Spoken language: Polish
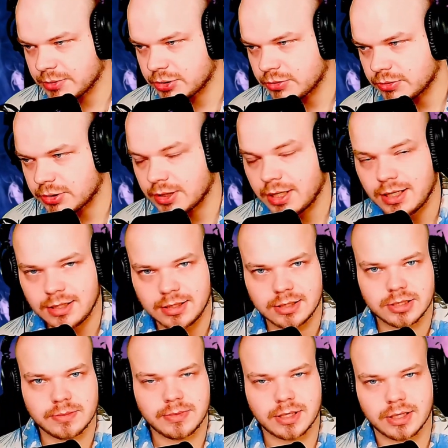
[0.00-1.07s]
sztuczny, ale dla
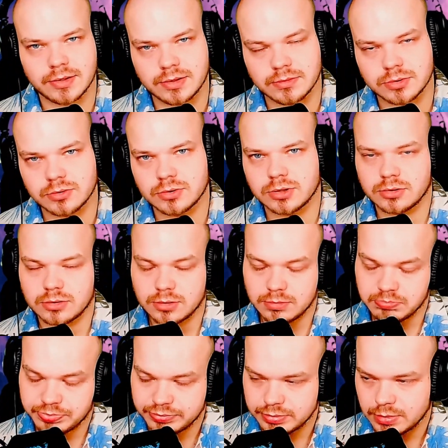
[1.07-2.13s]
ciebie jak jestem sztuczny, to
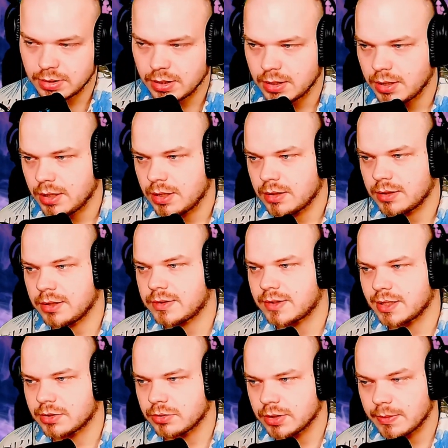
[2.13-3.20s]
nic
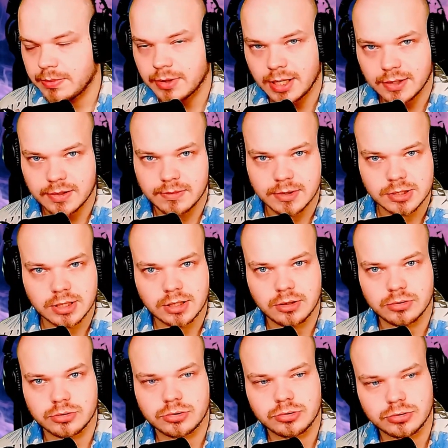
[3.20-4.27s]
na to nie poradzę, masz takie
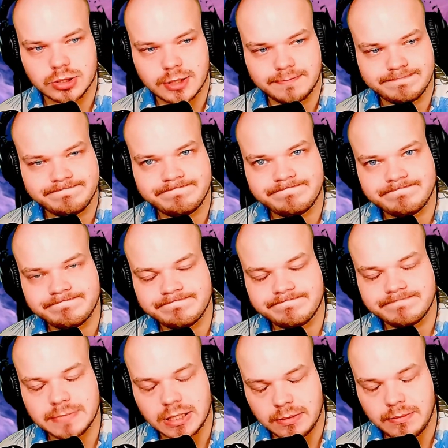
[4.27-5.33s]
odczucia.
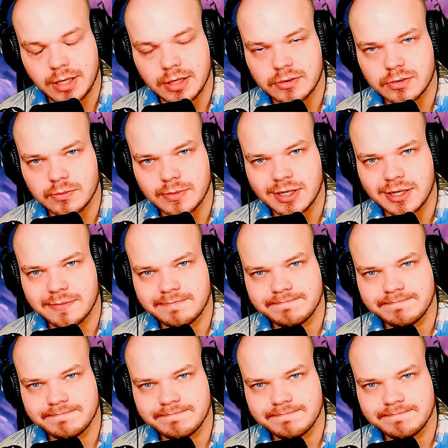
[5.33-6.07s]
I miej sobie je.